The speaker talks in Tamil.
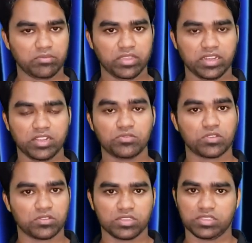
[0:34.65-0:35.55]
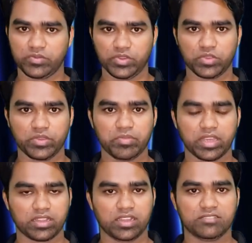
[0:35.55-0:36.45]
நம்புகின்றேன் தொடர்ந்து இந்த வீடியோவை
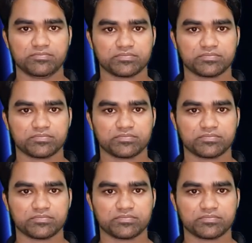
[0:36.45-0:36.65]
பாருங்கள்